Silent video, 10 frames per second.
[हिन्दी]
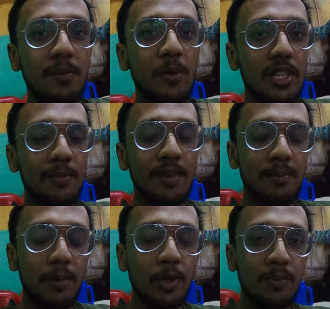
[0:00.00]
है समोसा
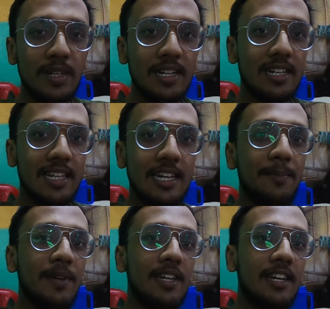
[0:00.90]
मेरे बहुत मन करते हैं
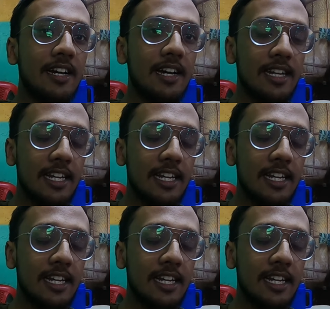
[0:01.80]
यहाँ पे